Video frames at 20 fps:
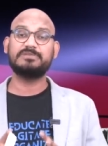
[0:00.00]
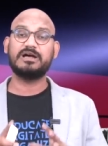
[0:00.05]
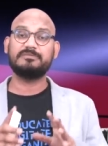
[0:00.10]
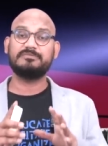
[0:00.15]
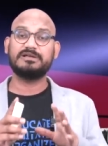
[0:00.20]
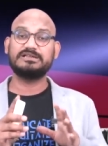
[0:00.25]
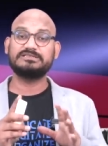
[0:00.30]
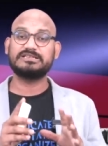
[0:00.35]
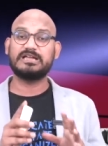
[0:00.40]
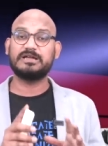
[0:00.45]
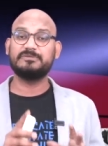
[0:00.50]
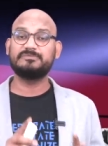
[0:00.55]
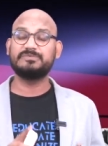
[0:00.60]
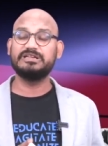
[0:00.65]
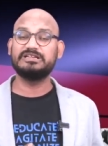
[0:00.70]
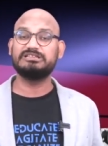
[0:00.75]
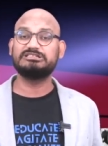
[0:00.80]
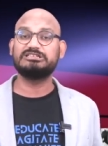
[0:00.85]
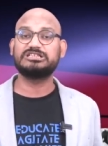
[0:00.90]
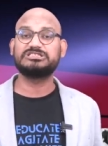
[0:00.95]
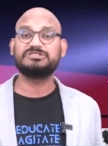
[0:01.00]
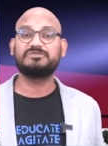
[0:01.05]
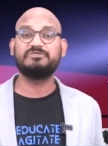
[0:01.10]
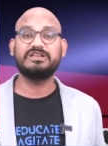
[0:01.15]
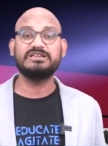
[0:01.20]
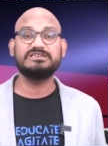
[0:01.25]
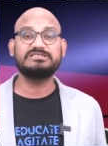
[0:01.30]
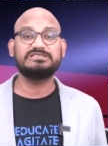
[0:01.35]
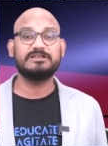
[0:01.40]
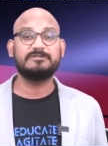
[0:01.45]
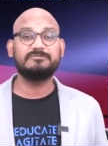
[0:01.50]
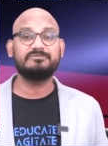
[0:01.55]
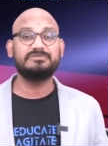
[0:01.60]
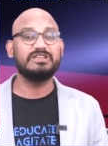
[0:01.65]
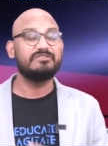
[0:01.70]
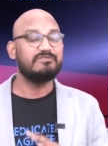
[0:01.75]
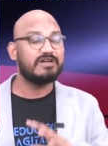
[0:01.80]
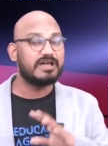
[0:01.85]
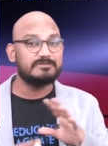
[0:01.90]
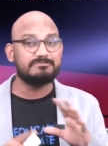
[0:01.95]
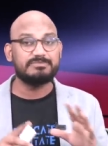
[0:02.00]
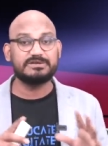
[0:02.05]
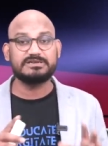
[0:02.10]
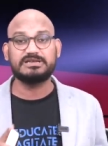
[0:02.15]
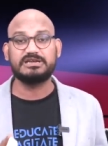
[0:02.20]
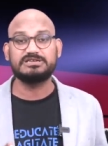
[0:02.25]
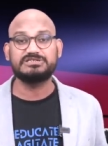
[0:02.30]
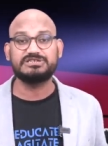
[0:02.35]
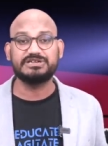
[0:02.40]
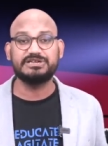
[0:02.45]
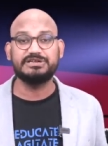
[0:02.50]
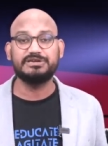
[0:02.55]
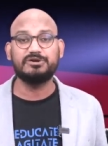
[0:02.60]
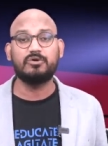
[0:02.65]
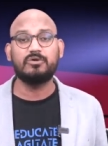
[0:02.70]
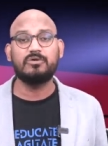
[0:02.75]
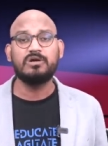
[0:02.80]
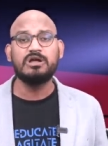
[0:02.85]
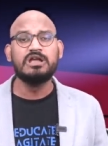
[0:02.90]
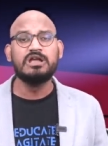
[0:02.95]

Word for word: बाबा साहब की तस्वीर सिर्फ दीवार पर ना टंगी हो